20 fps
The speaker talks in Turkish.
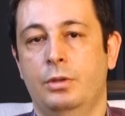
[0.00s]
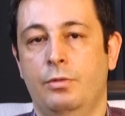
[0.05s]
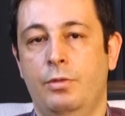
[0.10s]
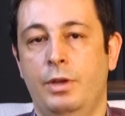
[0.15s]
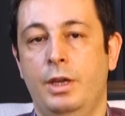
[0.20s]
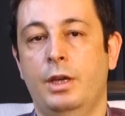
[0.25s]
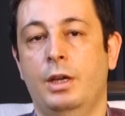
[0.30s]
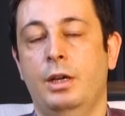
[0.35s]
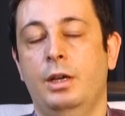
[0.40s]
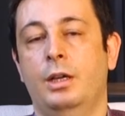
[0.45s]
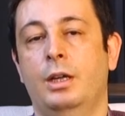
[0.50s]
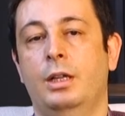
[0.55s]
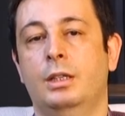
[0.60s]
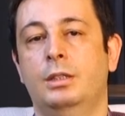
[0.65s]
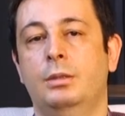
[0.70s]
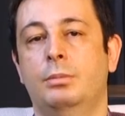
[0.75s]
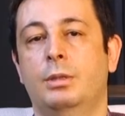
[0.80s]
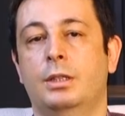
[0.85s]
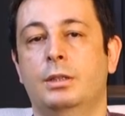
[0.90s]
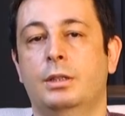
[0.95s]
veya
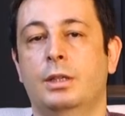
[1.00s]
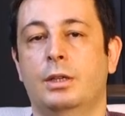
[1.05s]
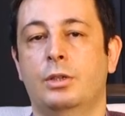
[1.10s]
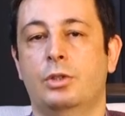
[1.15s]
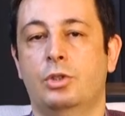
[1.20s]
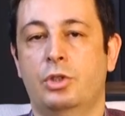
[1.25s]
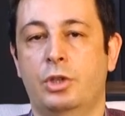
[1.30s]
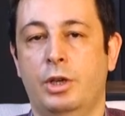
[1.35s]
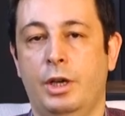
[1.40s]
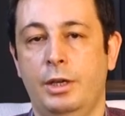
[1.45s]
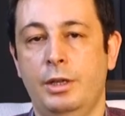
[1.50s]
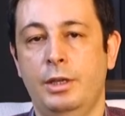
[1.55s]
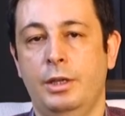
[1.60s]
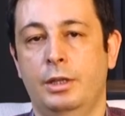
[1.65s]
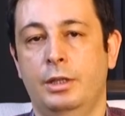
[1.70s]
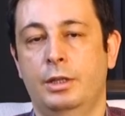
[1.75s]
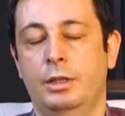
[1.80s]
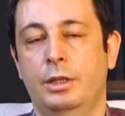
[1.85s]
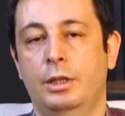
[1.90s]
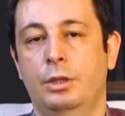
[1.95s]
6 bardak çay
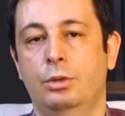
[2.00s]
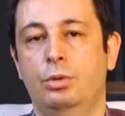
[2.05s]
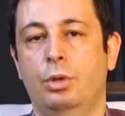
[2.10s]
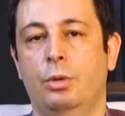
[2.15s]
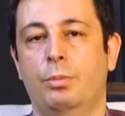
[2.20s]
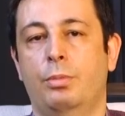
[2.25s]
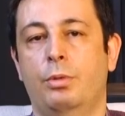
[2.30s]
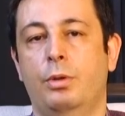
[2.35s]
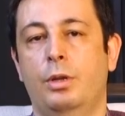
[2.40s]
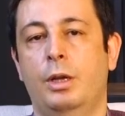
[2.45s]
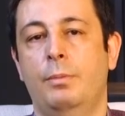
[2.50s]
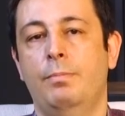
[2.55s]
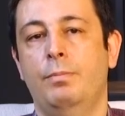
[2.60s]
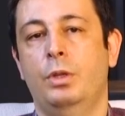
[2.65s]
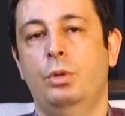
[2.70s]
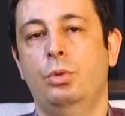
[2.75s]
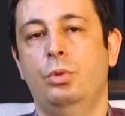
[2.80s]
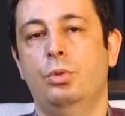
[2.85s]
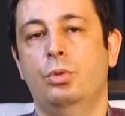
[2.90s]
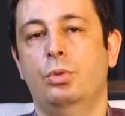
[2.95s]
toplam
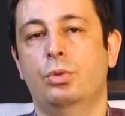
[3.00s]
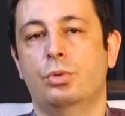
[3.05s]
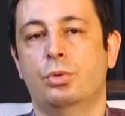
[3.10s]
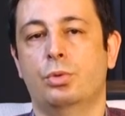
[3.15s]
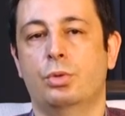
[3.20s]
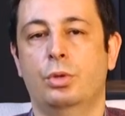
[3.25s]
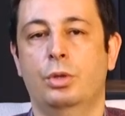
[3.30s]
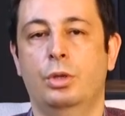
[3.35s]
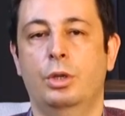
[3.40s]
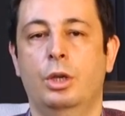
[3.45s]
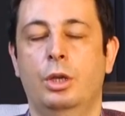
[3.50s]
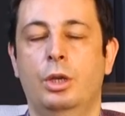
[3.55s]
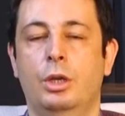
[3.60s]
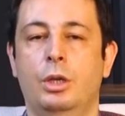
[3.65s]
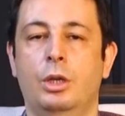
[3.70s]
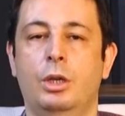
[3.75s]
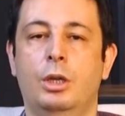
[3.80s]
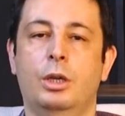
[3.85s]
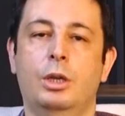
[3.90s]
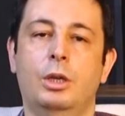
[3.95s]
200
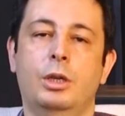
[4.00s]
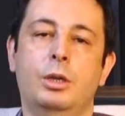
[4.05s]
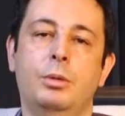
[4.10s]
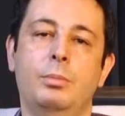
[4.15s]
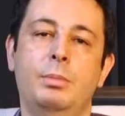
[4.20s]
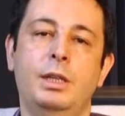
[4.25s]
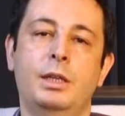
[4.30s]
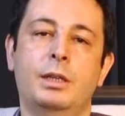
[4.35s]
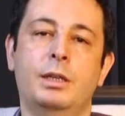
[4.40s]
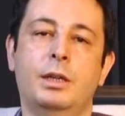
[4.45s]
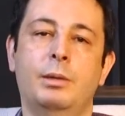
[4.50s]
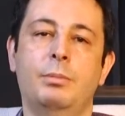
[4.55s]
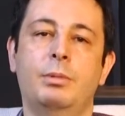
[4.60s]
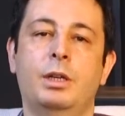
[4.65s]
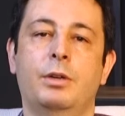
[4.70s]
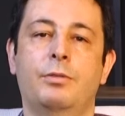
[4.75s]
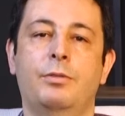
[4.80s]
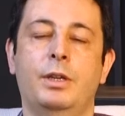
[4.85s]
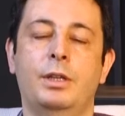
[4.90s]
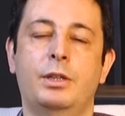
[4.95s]
e, miligram
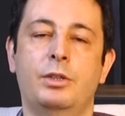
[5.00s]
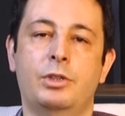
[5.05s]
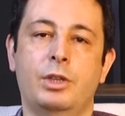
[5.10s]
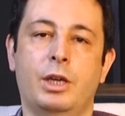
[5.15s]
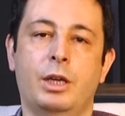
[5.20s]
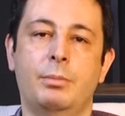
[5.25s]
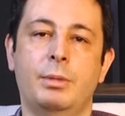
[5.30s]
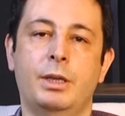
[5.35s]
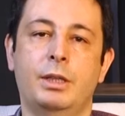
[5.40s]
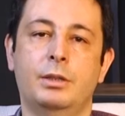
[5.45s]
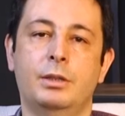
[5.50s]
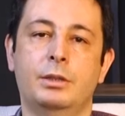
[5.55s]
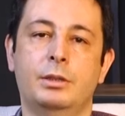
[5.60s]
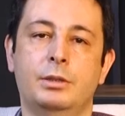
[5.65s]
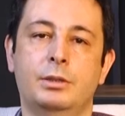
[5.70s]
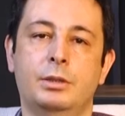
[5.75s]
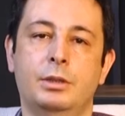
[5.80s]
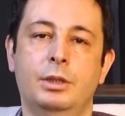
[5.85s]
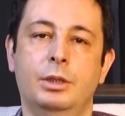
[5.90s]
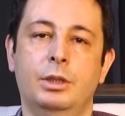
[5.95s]
kafein
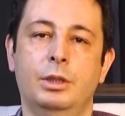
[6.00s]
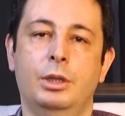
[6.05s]
içermektedir.